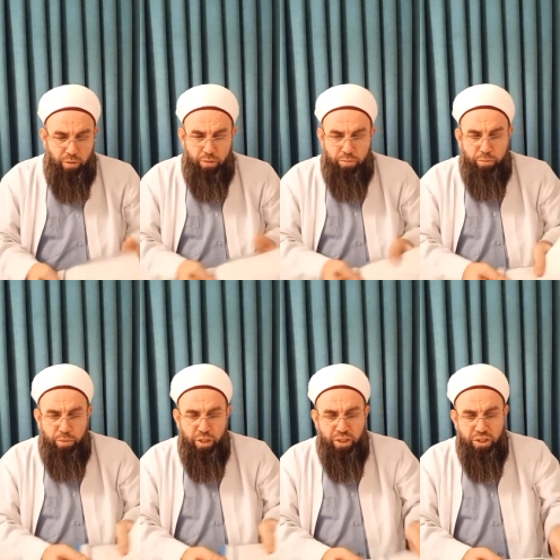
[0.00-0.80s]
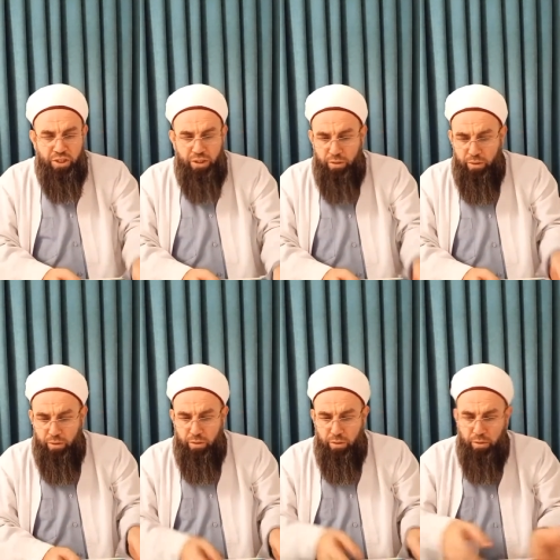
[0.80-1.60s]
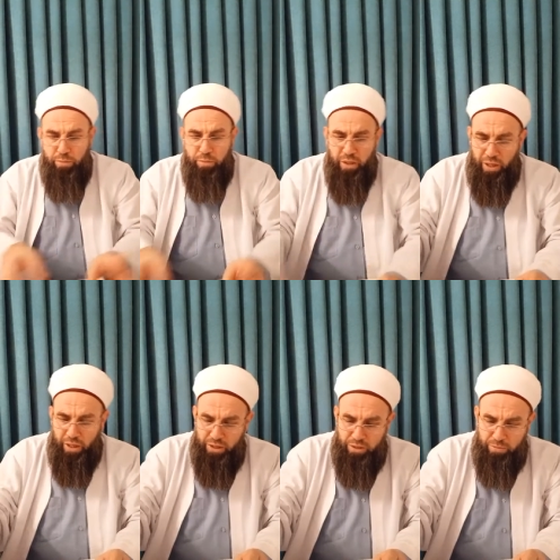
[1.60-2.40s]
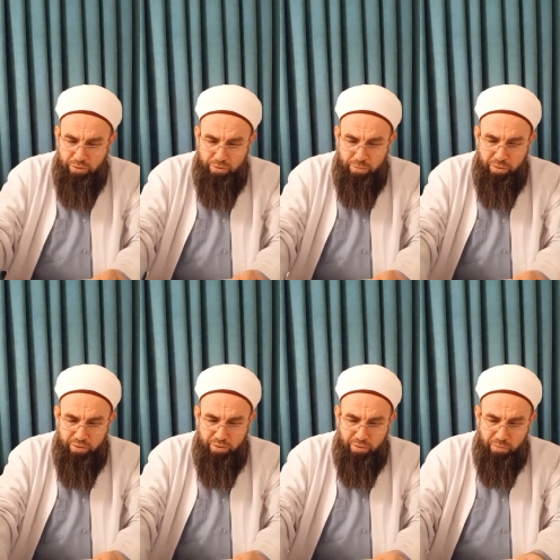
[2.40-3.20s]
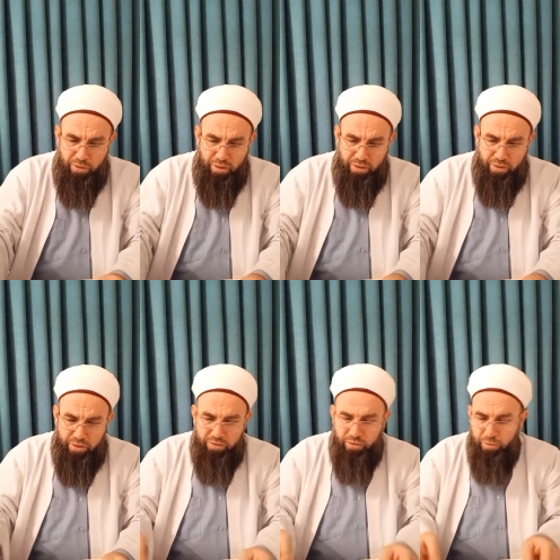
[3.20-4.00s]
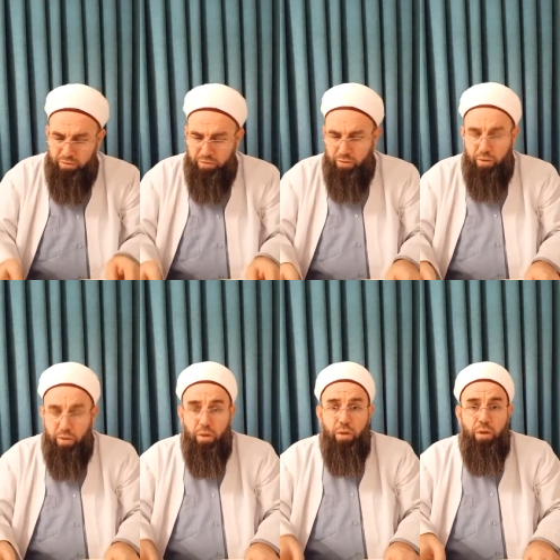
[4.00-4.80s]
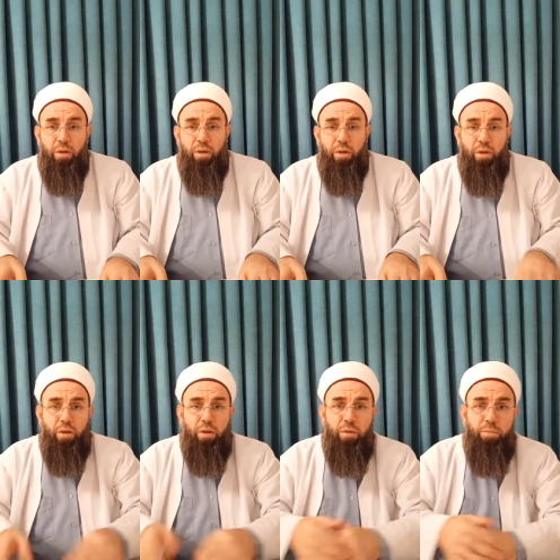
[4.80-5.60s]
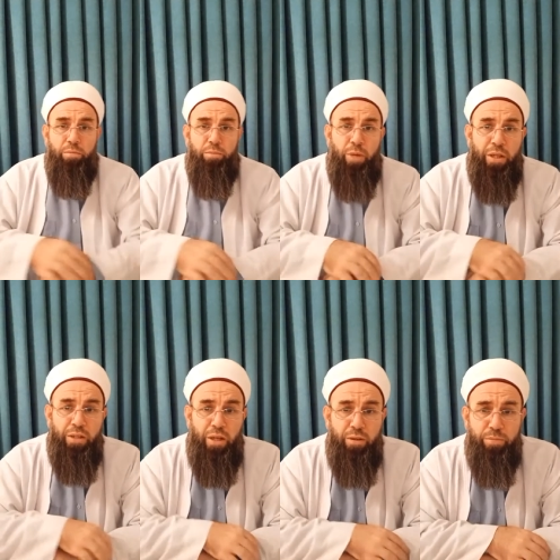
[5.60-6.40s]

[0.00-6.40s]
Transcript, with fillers: bir kişi, bir kardeşimiz, biz bir kızımız benden